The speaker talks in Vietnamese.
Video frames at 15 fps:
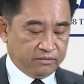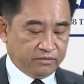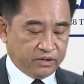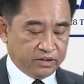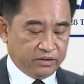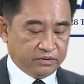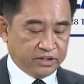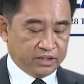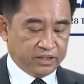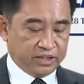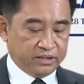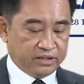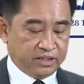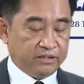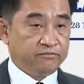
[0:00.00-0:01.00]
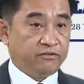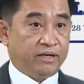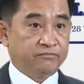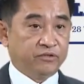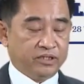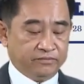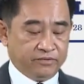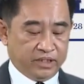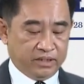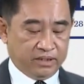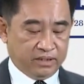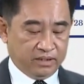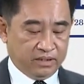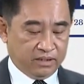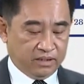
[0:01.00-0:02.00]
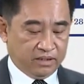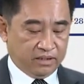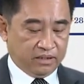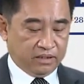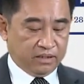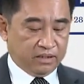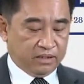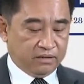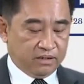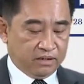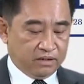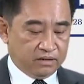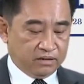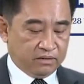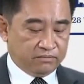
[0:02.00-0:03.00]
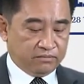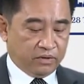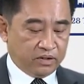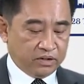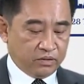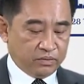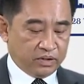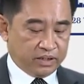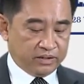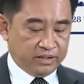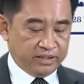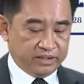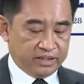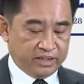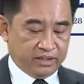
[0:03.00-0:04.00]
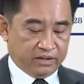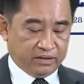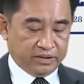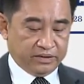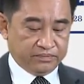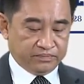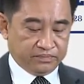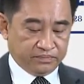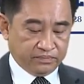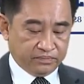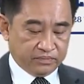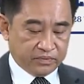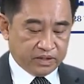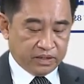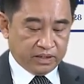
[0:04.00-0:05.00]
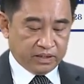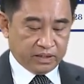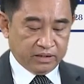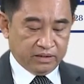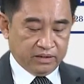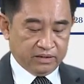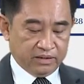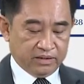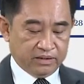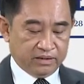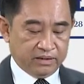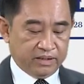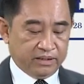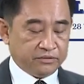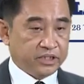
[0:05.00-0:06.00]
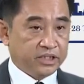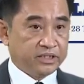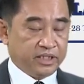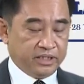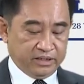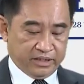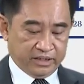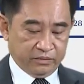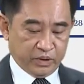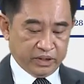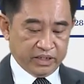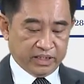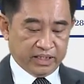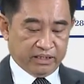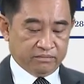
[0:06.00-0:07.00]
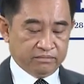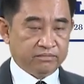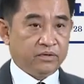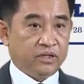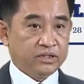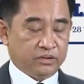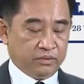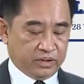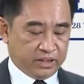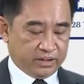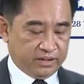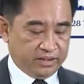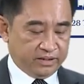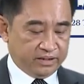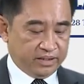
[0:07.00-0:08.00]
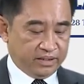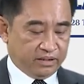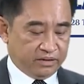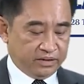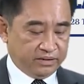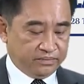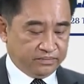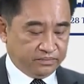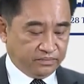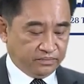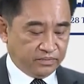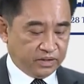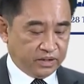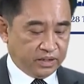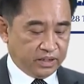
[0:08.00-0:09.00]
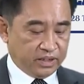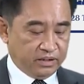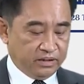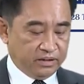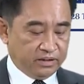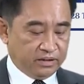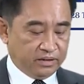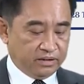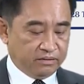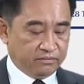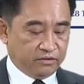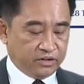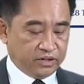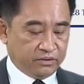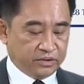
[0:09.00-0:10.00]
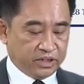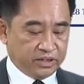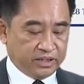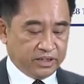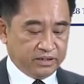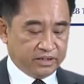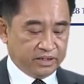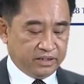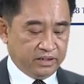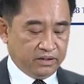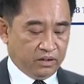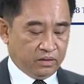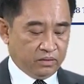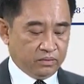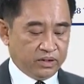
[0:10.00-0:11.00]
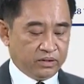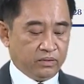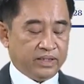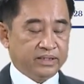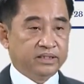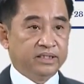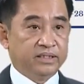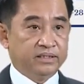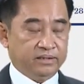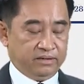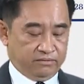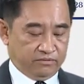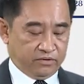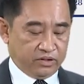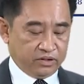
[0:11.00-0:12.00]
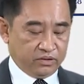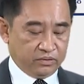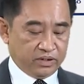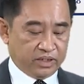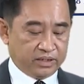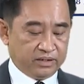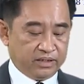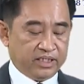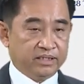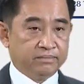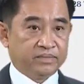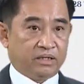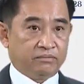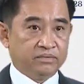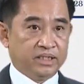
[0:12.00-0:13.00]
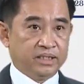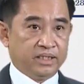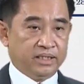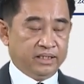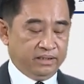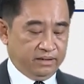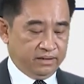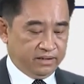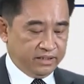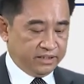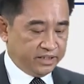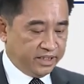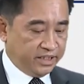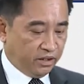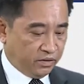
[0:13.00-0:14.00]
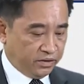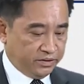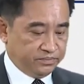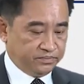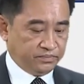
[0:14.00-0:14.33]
Phó Giáo sư Tiến sĩ Phạm Nguyễn Vinh, Phó Chủ tịch Liên chi hội. Kính thưa Giáo sư Tiến sĩ Nguyễn Đức Công, Phó Chủ tịch Liên chi hội. Kính thưa Phó Giáo sư Tiến sĩ Hồ Quỳnh Quang Trí, Phó Chủ tịch kiêm Tổng Thư ký Liên chi hội.